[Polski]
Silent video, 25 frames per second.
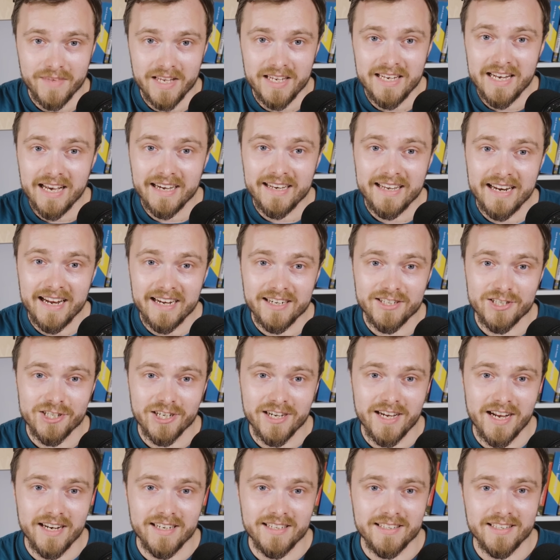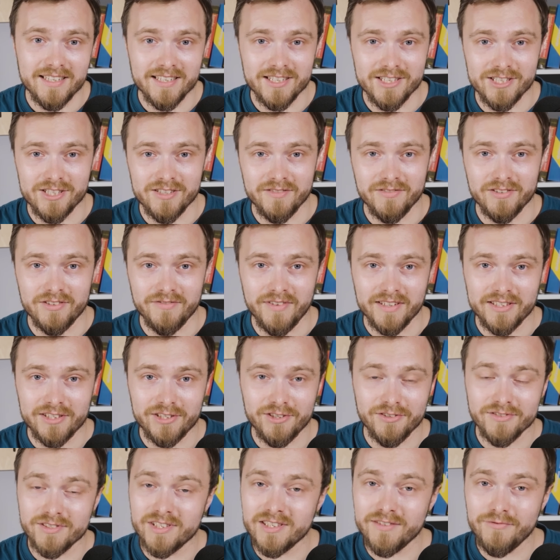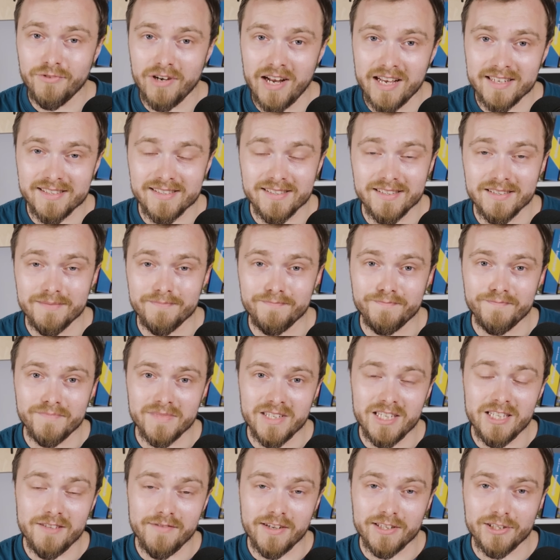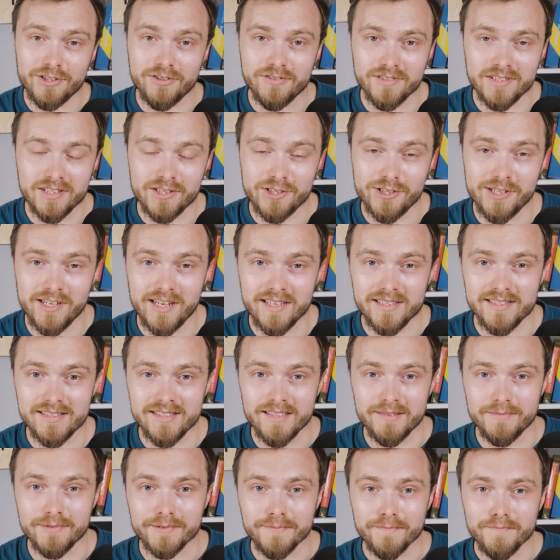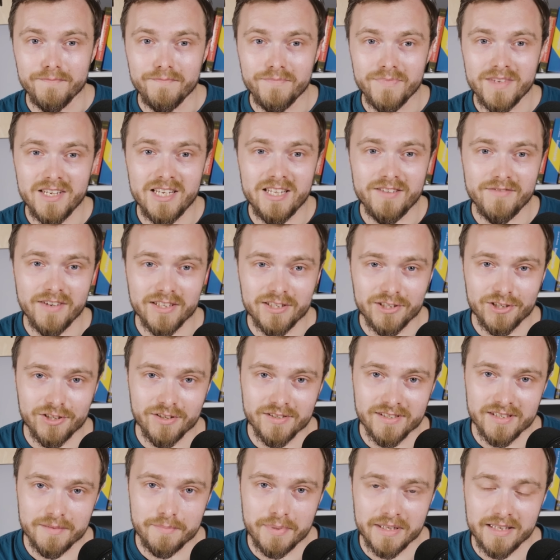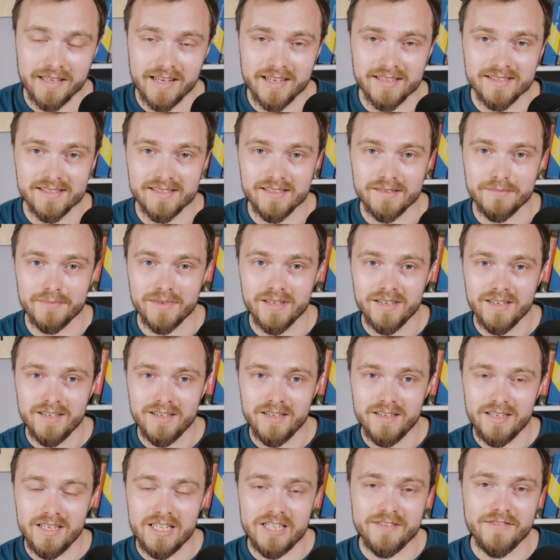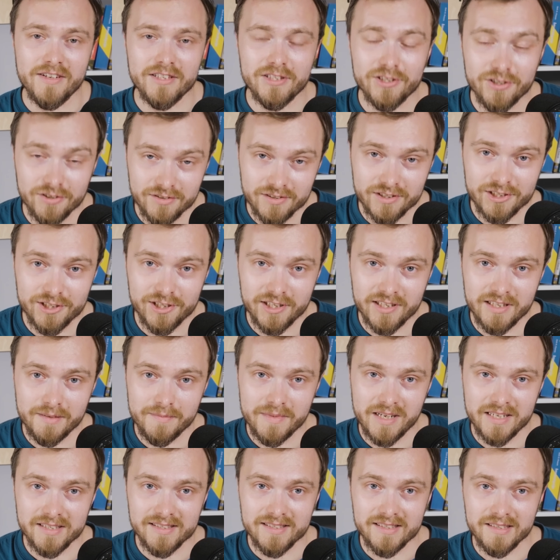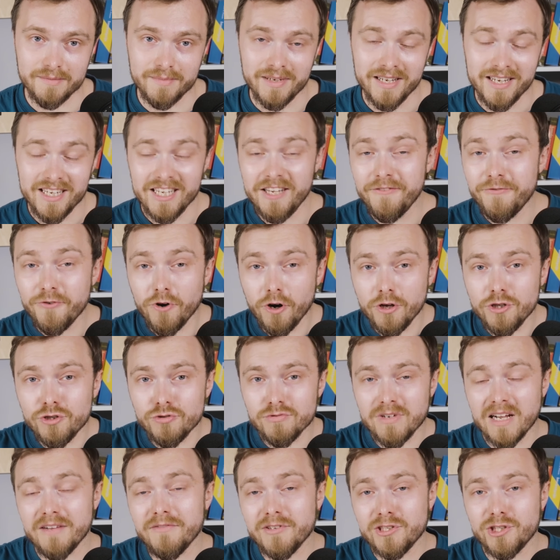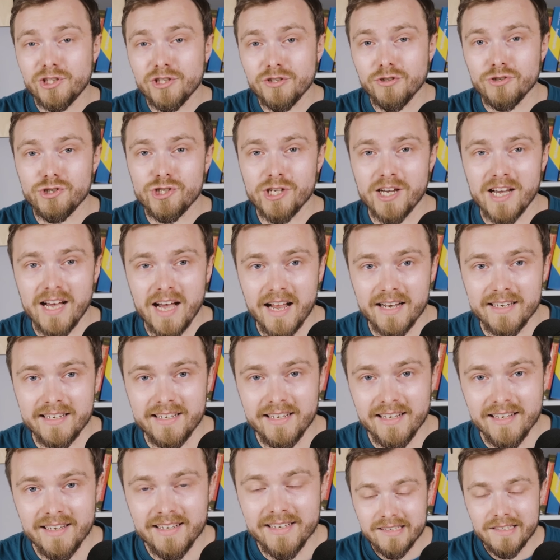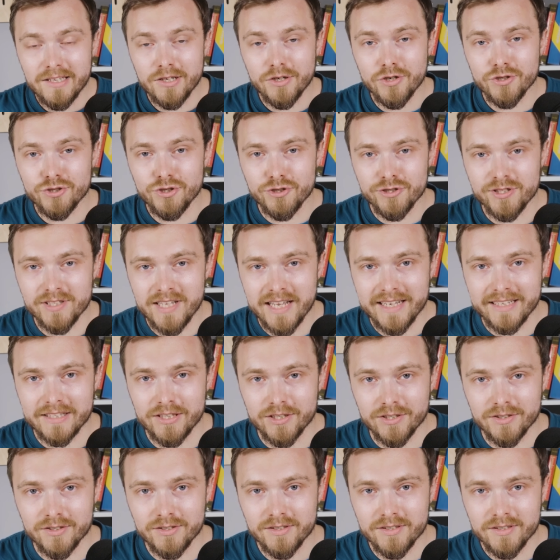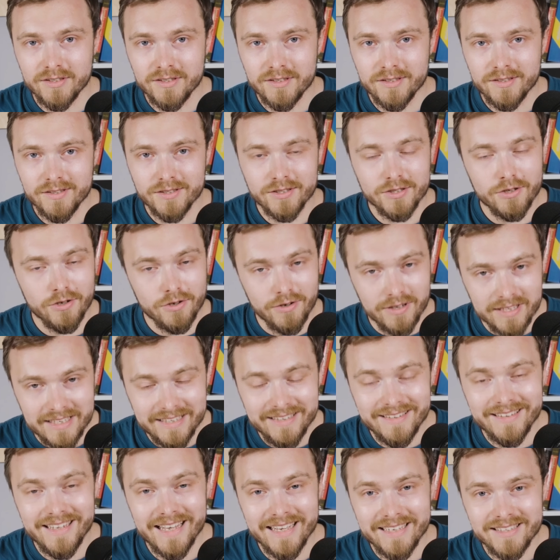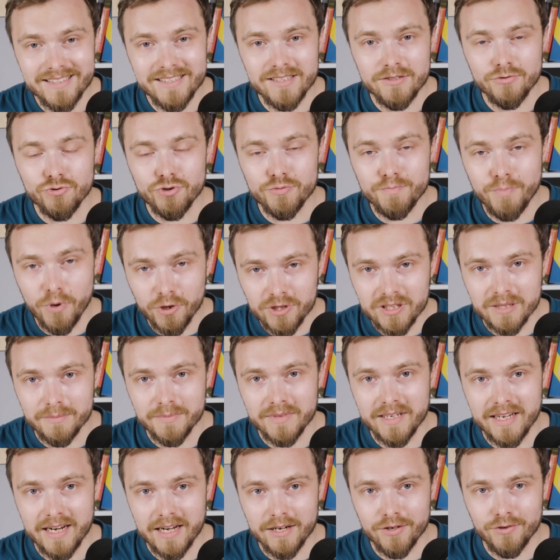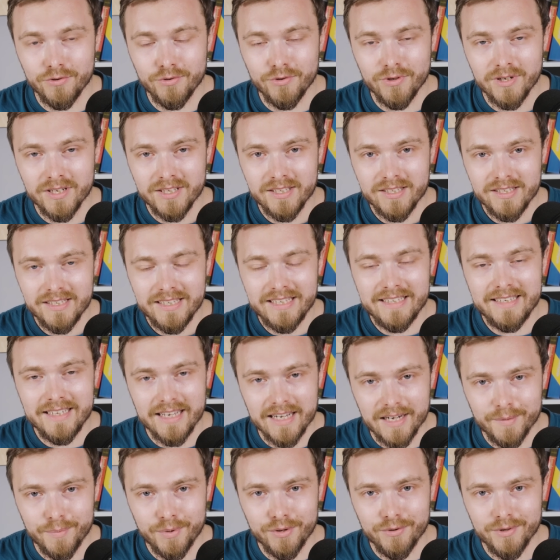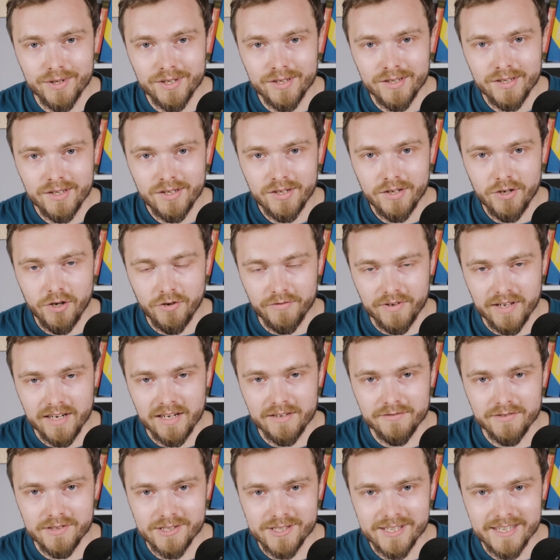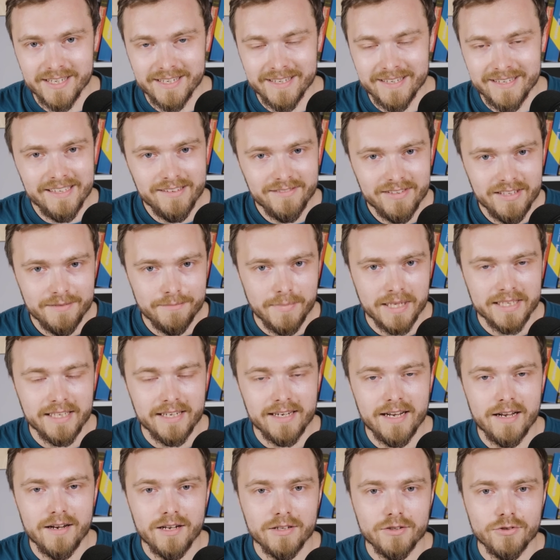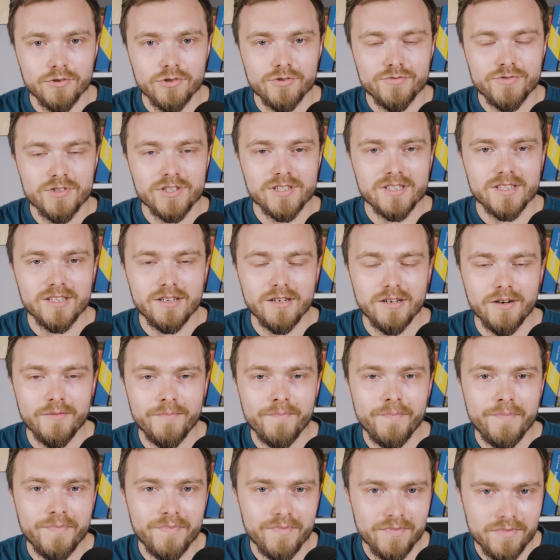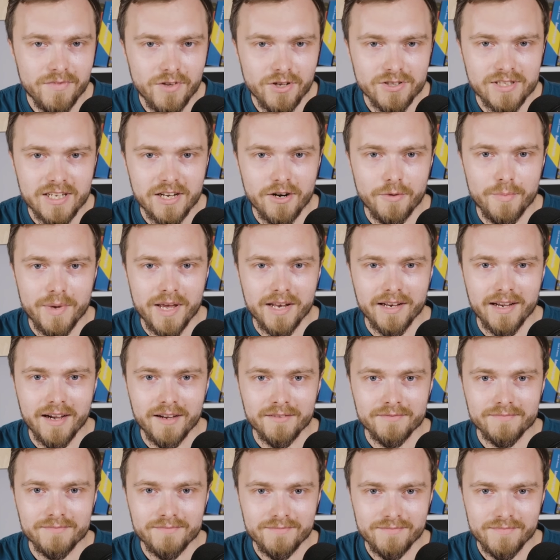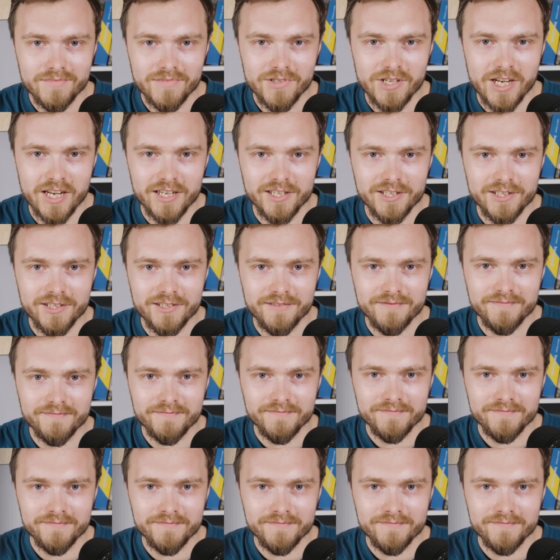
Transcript: I na krach czekali też w 2012 i 2013 i 2015 i 2017 i w końcu nawet się doczekali, tylko co z tego, skoro indeksy już po tym krachu i tak były o wiele wyżej. W tym materiale to już wszystko. Do zarobienia. Cześć.